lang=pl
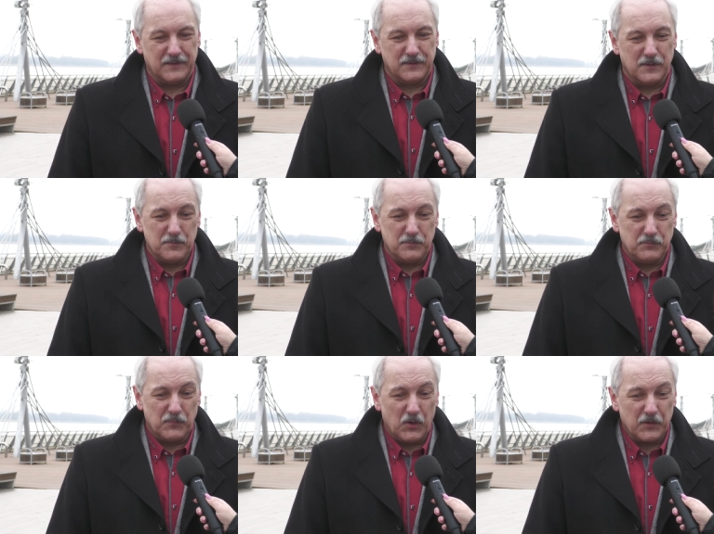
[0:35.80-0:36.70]
to
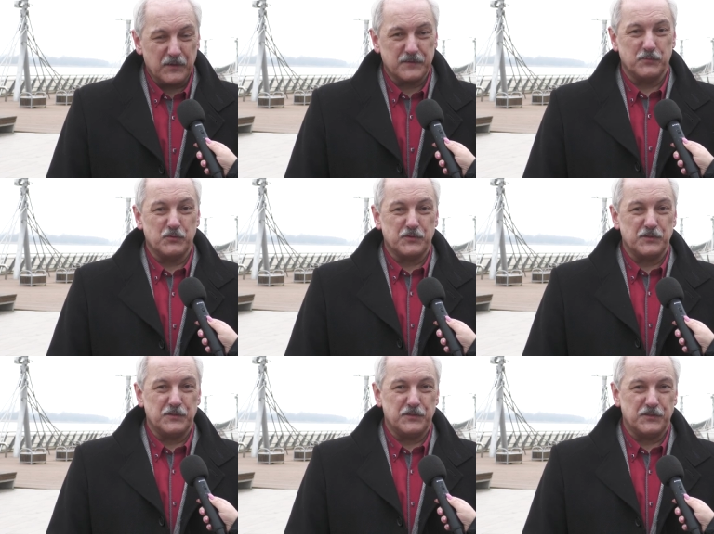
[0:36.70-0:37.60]
mogę
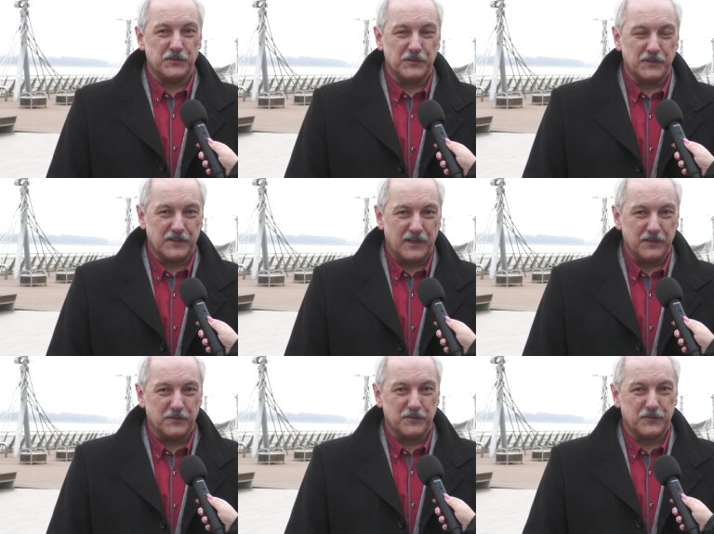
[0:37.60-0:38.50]
służyć
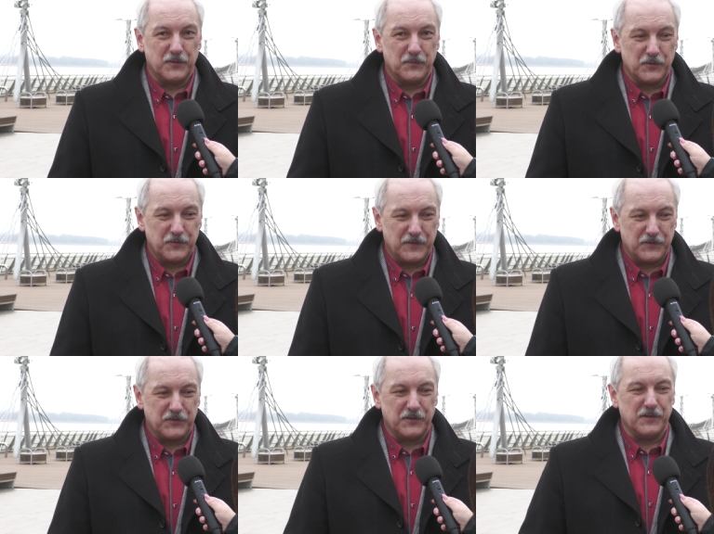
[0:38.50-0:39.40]
radą, swoim
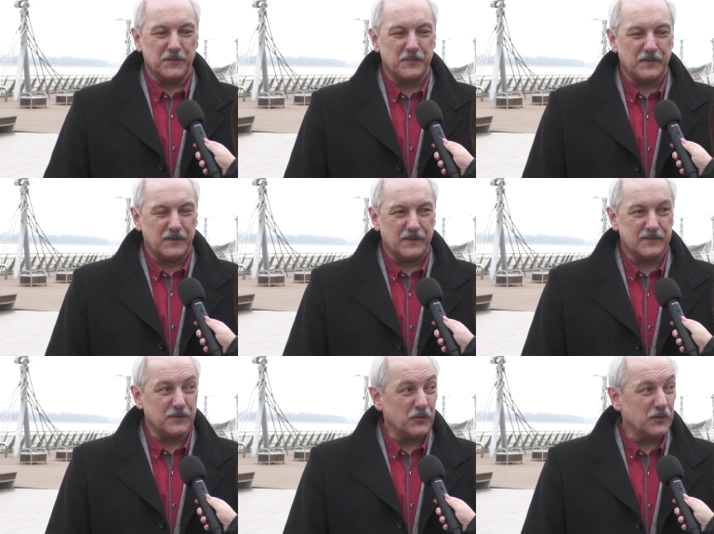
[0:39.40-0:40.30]
doświadczeniem
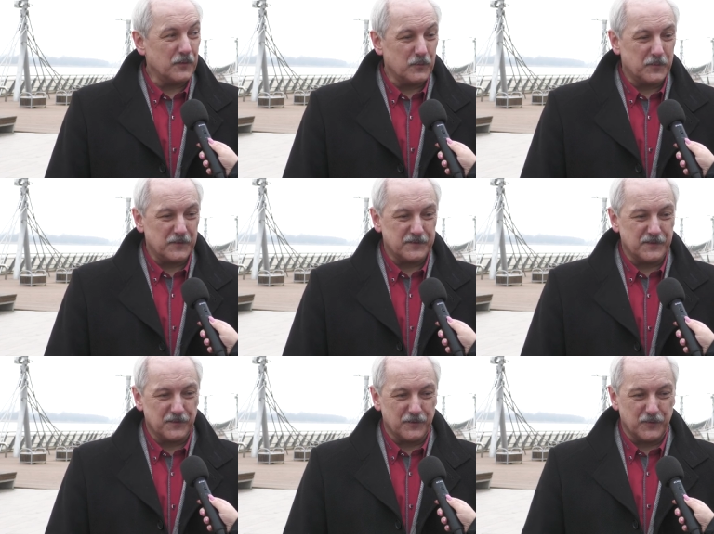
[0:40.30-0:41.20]
zarówno nowemu
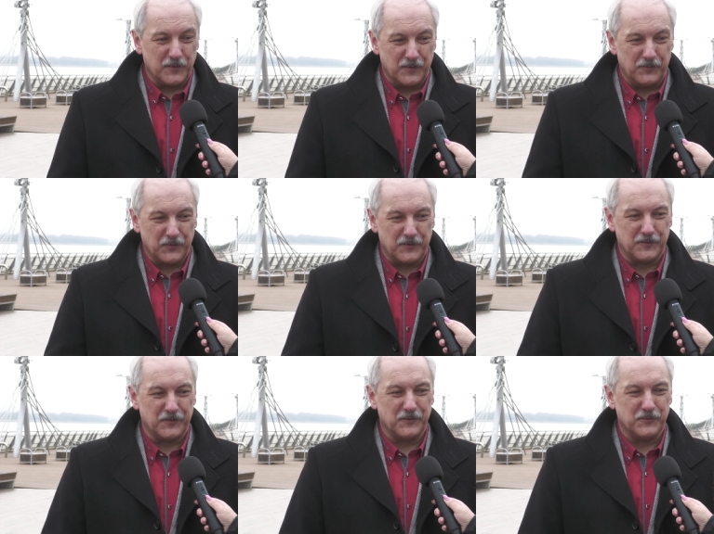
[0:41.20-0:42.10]
prezydentowi
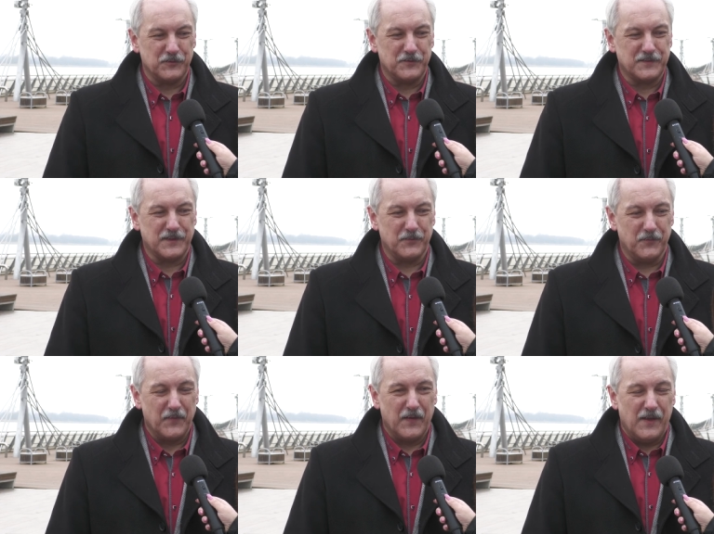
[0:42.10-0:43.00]
Piotrowi
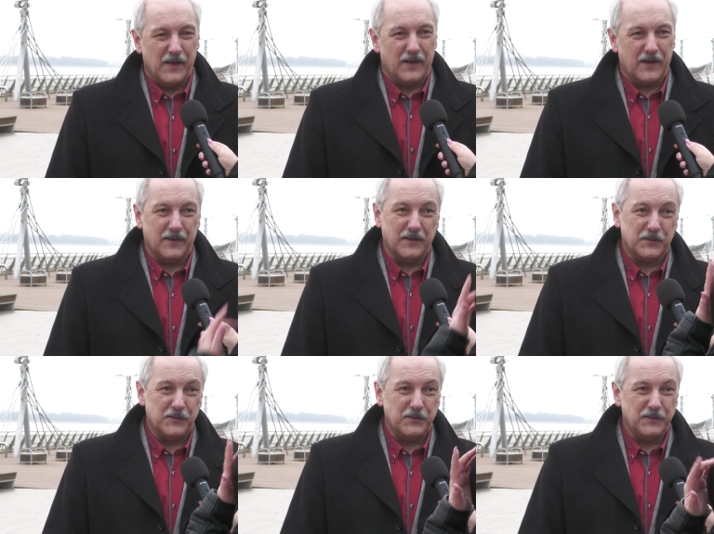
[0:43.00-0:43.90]
Uździckiemu, E,
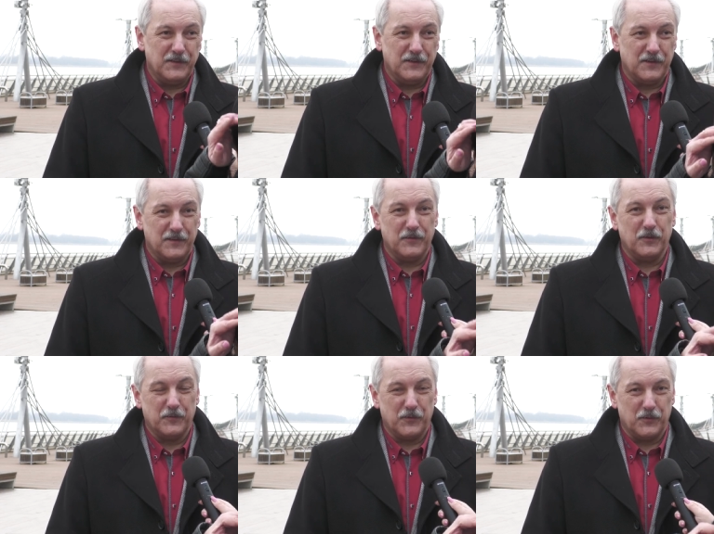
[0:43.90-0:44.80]
jak i e,
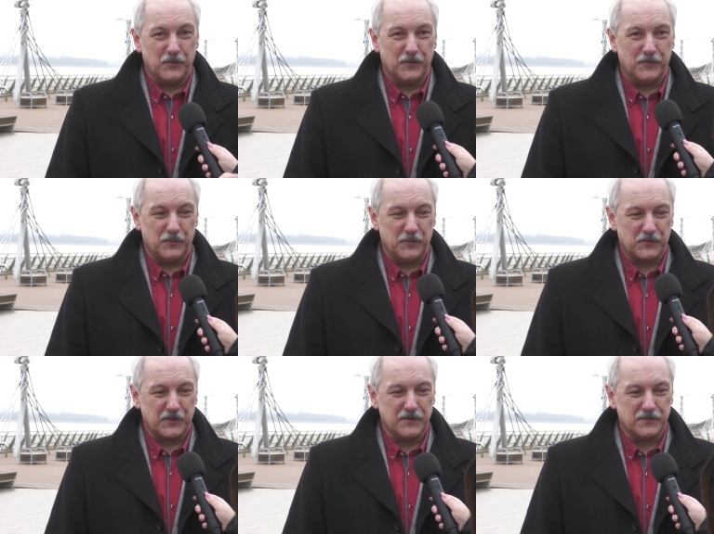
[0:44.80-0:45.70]
wielu, wielu, wielu
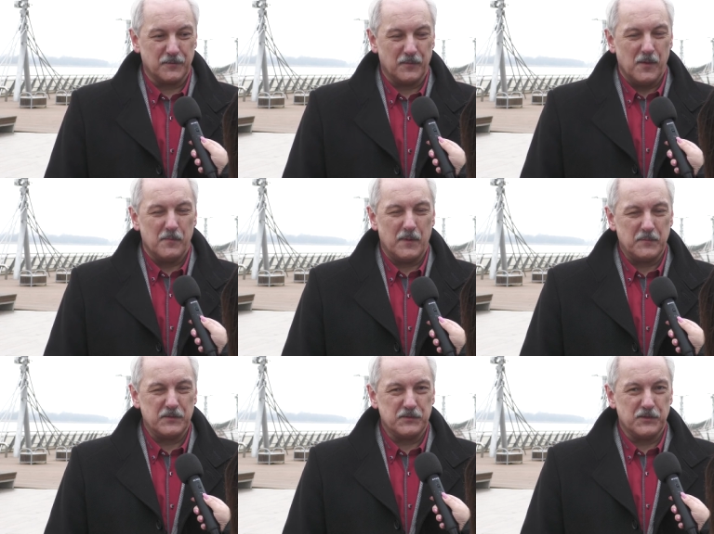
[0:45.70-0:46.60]
mieszkańcom. Mam
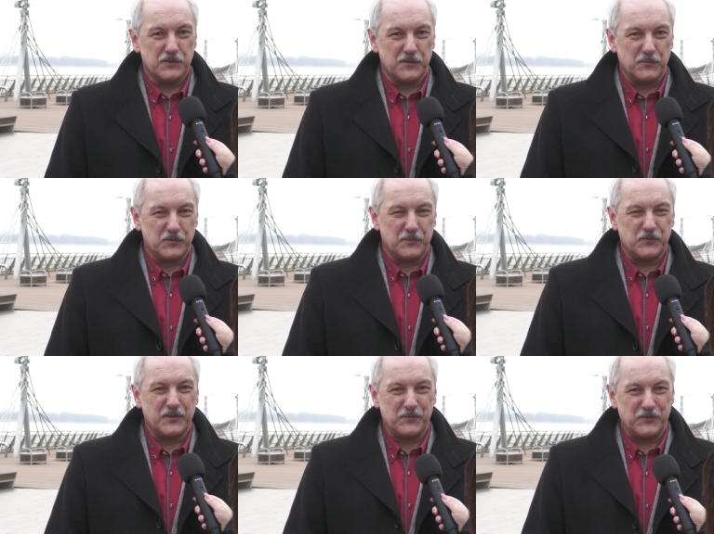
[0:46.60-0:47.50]
nadzieję, że może
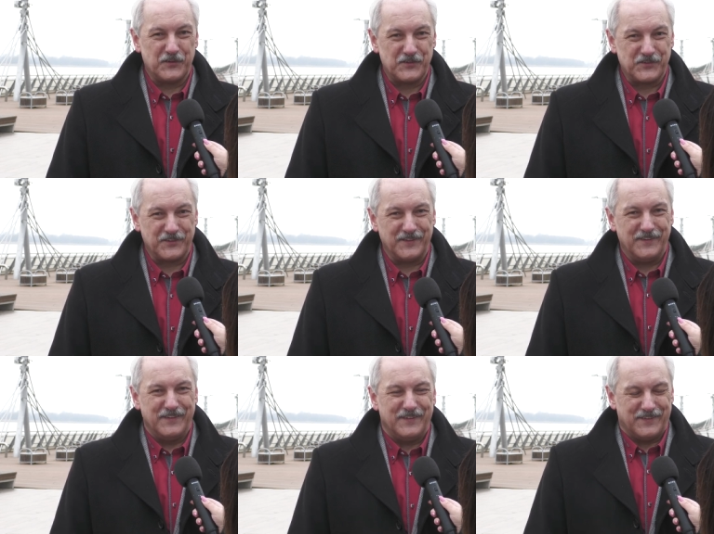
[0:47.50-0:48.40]
przydam się jeszcze
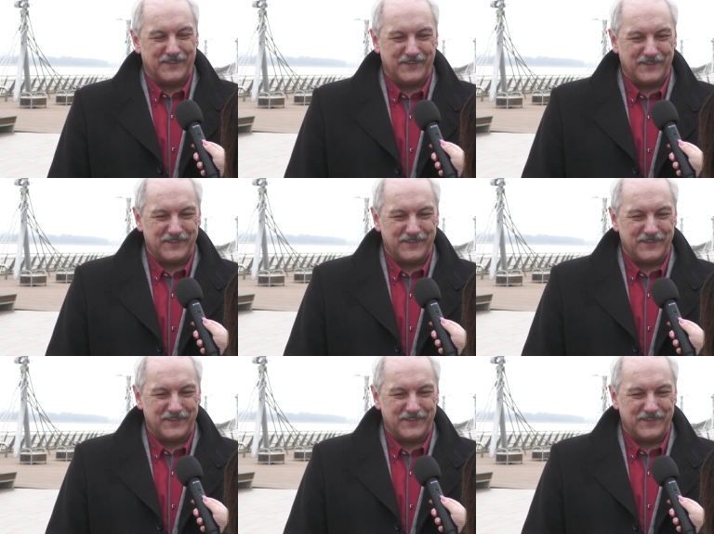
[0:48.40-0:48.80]
e,